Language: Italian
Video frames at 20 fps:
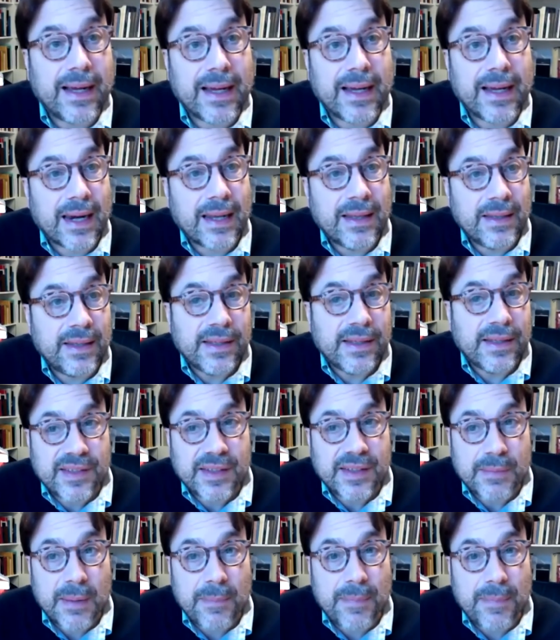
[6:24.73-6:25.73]

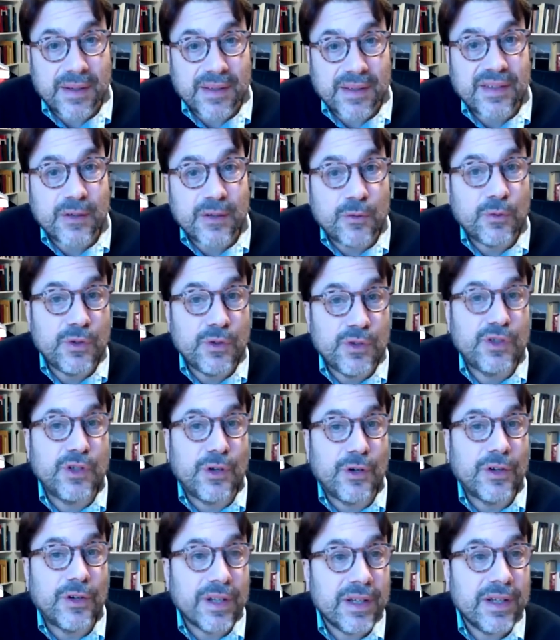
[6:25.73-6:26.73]
grandissima
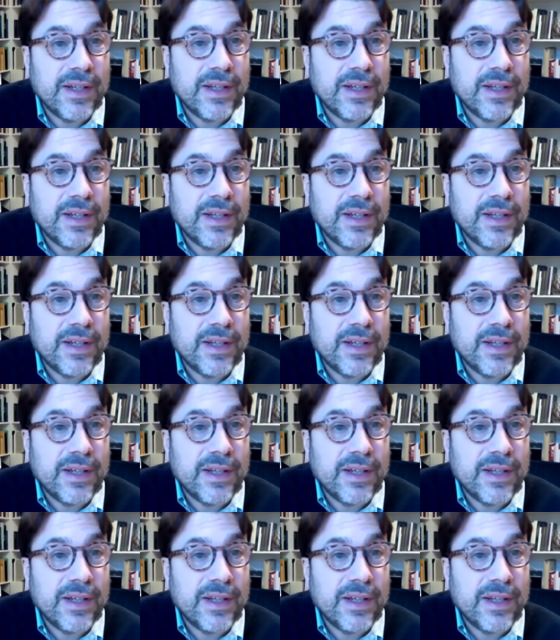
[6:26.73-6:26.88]
persecuzione.